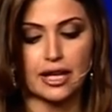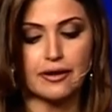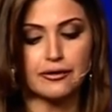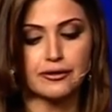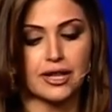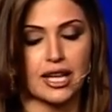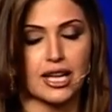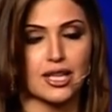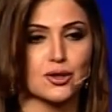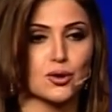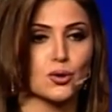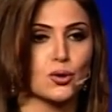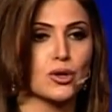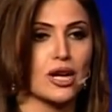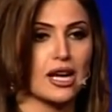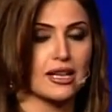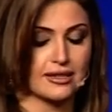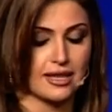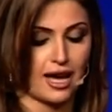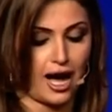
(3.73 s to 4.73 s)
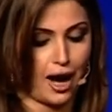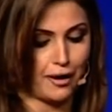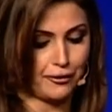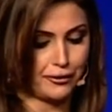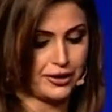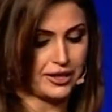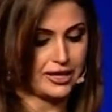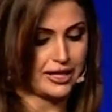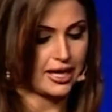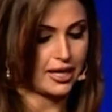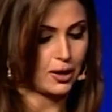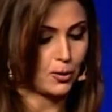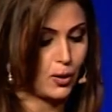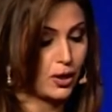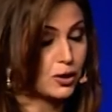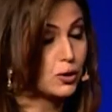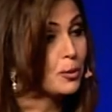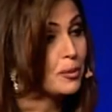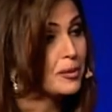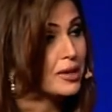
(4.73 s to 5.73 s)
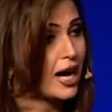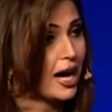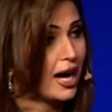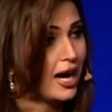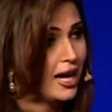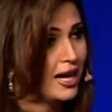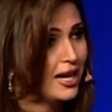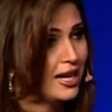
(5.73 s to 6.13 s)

أفضل صورة صحفية وتمنح